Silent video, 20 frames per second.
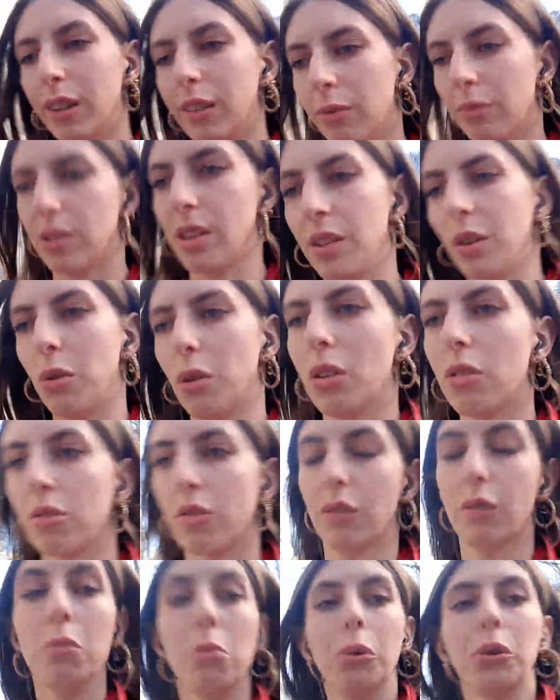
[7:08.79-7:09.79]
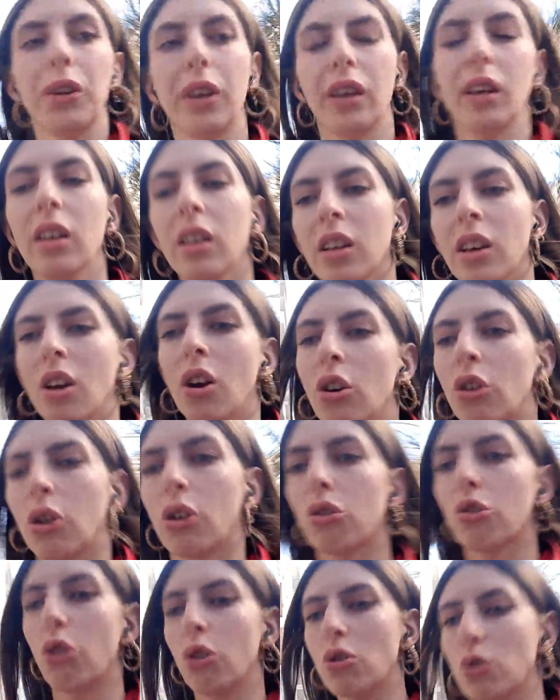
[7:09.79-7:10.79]
Vous savez quoi Je vais vous montrer quand je
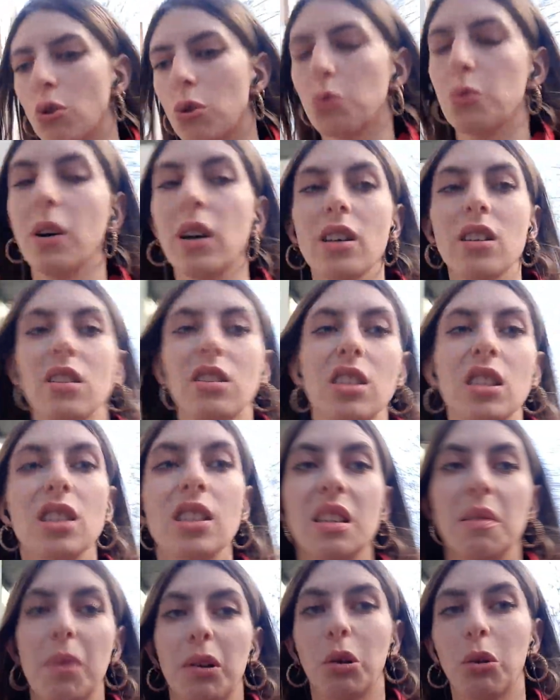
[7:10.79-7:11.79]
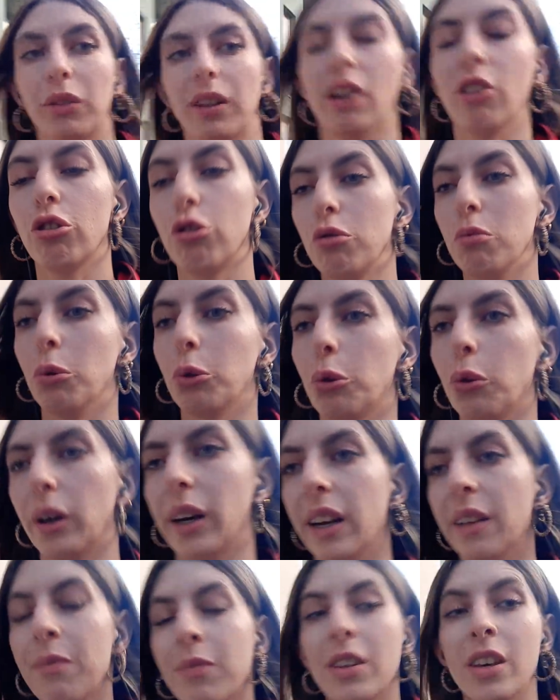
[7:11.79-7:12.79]
rentre ce soir. Si c'est pas trop tard, je vous montrerai
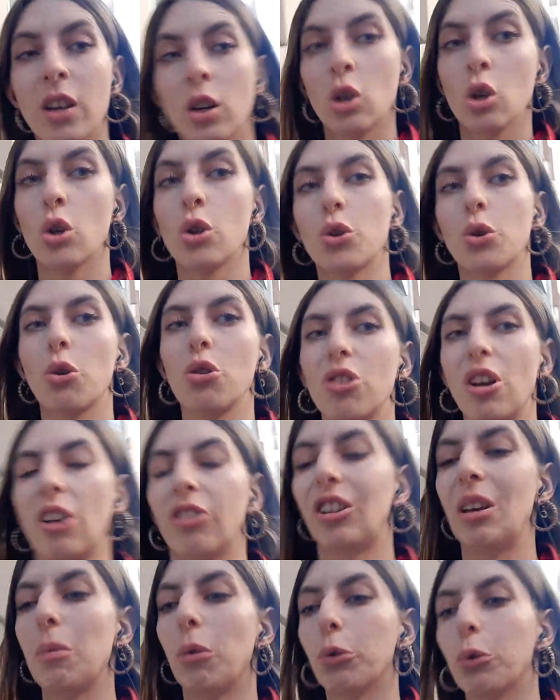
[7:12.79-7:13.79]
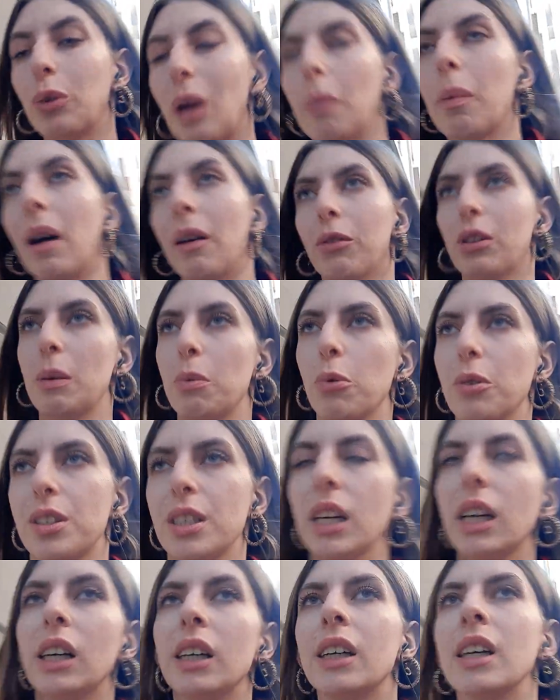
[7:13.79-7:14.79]
ce que j'ai acheté. Mais en tout cas, bref, ça pour dire
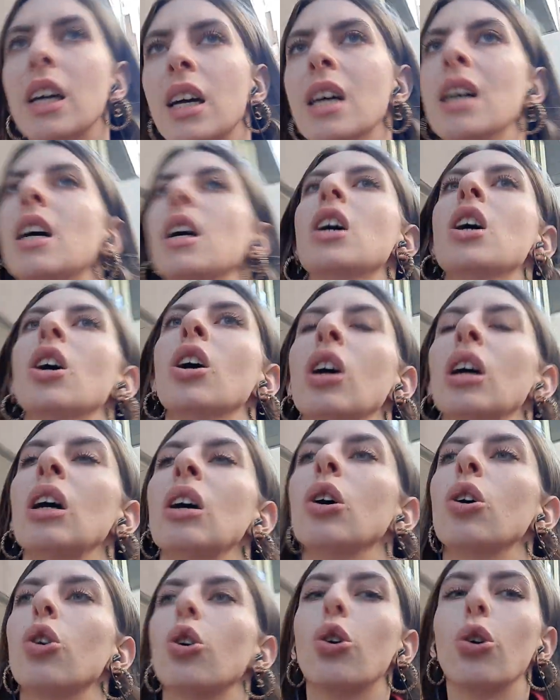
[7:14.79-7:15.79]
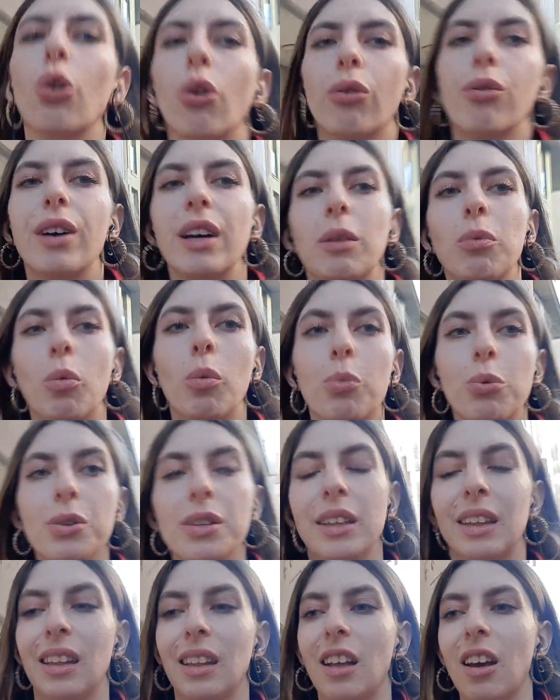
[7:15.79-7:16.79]
que en fait, mon but
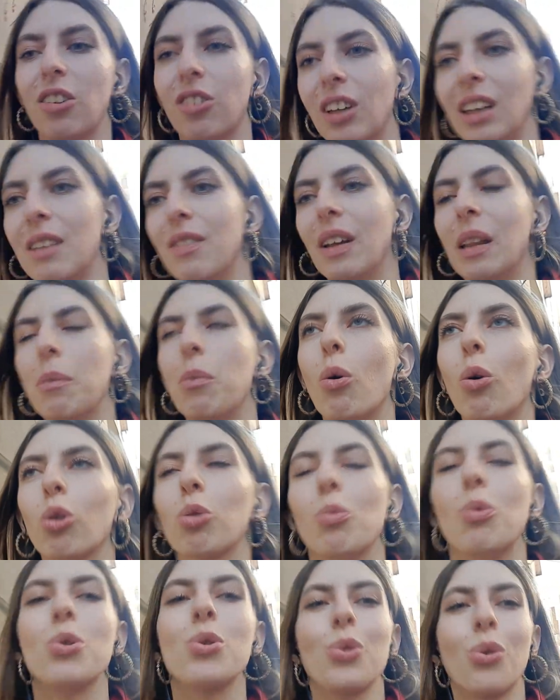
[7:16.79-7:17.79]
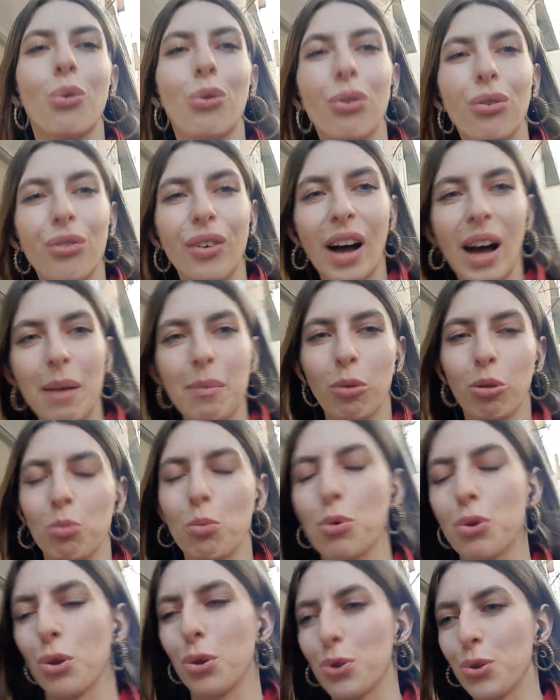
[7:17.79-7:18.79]
c'était d'acheter des vêtements où je me sens femme, où je me
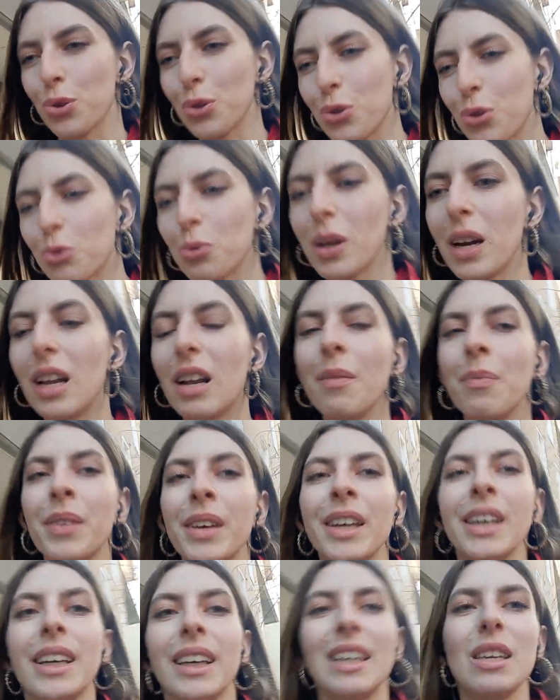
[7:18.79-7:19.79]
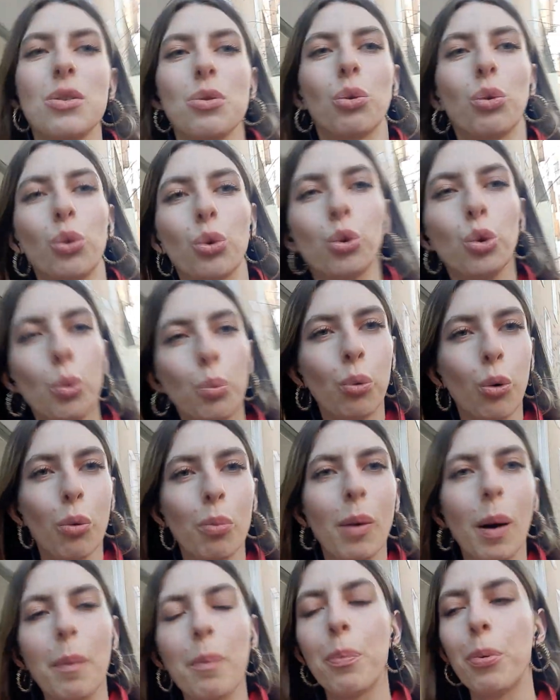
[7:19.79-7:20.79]
sens sensuelle, qui sont doux pour
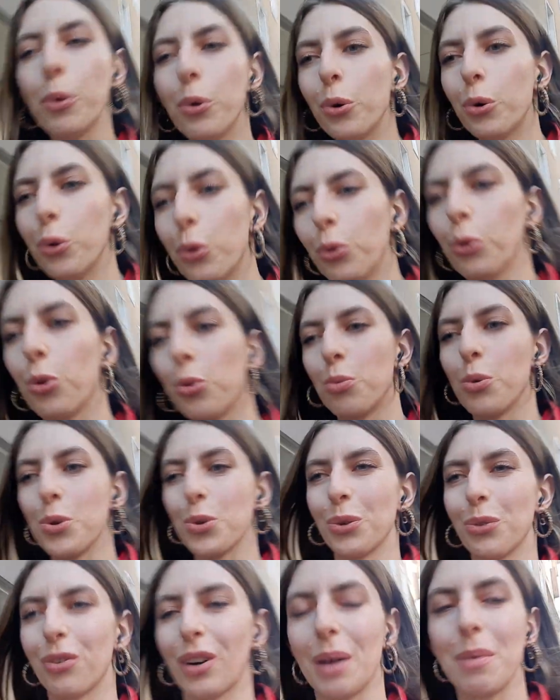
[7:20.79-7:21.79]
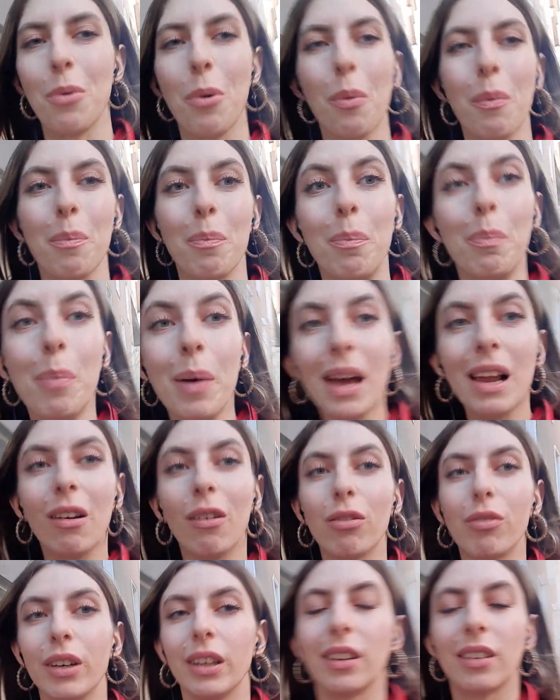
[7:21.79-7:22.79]
ma peau, où je me sens vraiment belle en
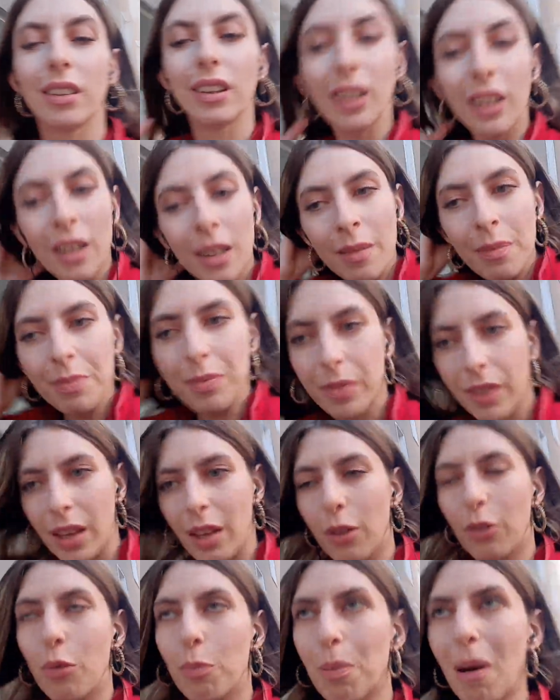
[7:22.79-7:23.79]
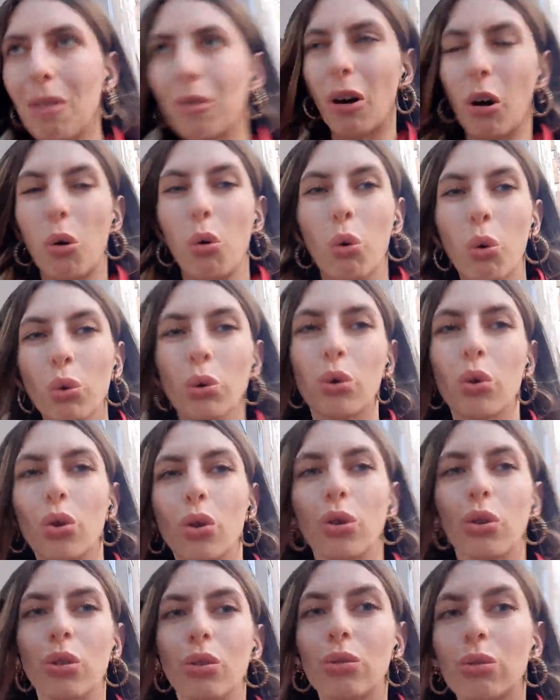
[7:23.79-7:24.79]
fait. Et ne pas avoir honte
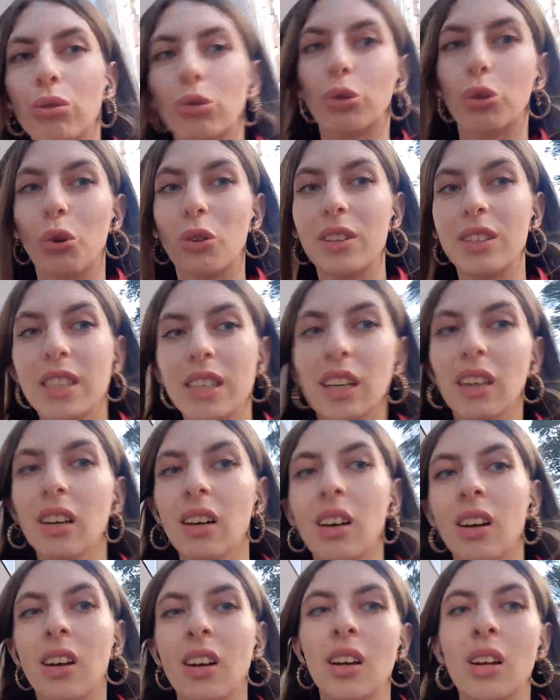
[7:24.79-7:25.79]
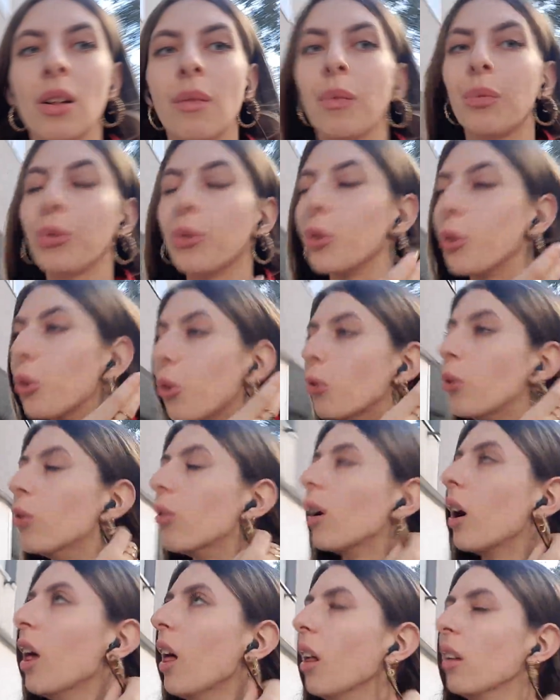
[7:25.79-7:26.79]
de le dire, de
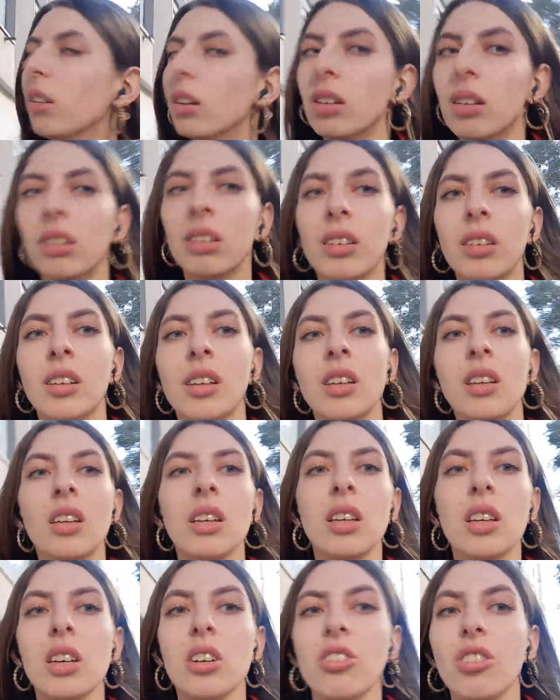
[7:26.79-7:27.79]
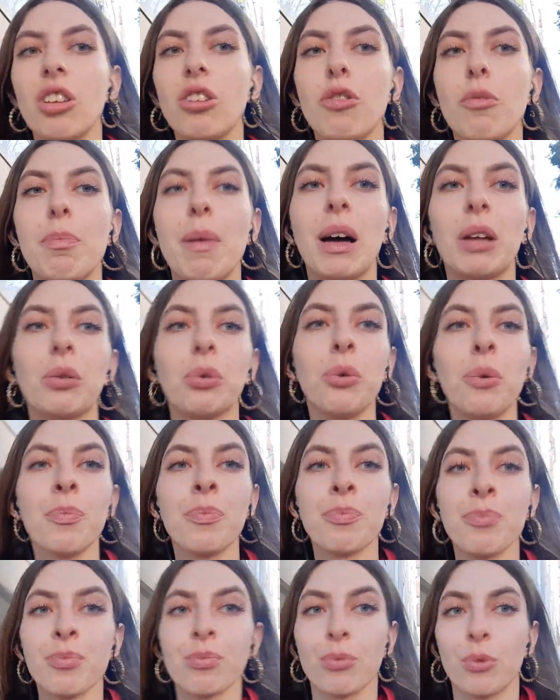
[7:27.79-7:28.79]
ah, déchets partout,
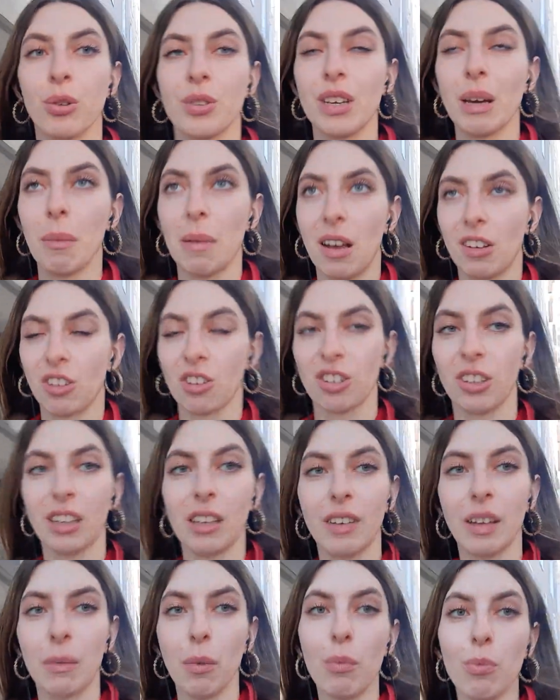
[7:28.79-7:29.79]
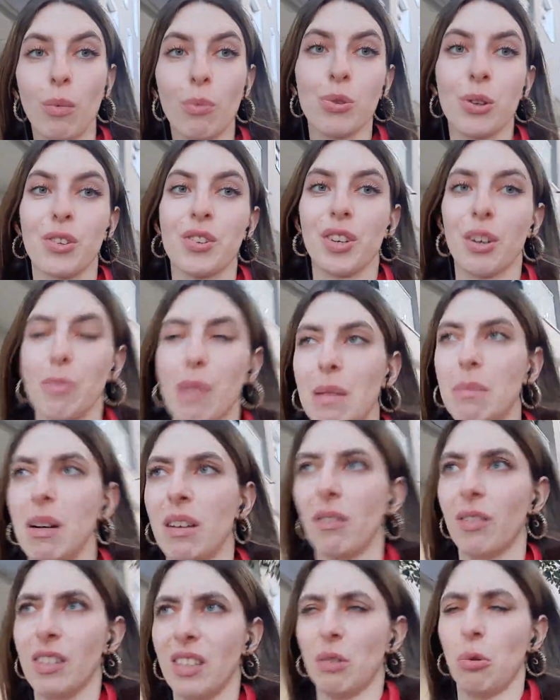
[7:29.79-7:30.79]
de dire bah j'achète des vêtements pour me sentir belle, bah
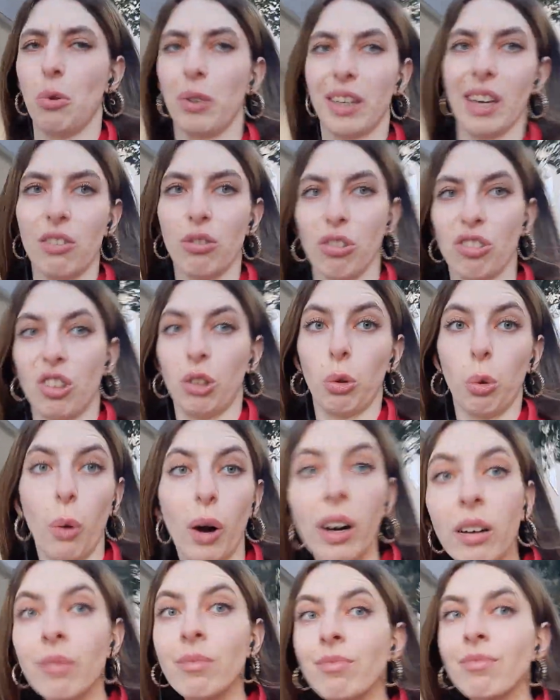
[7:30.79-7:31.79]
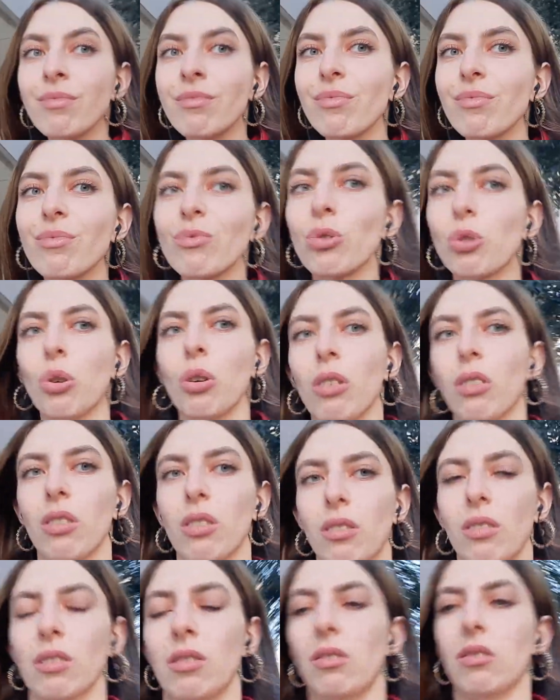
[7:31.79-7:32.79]
c'est ok, genre j'ai le droit, genre
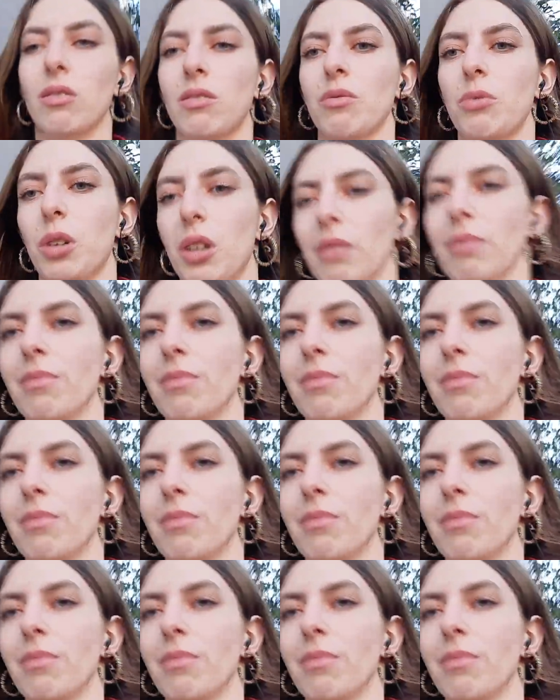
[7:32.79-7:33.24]
euh, voilà.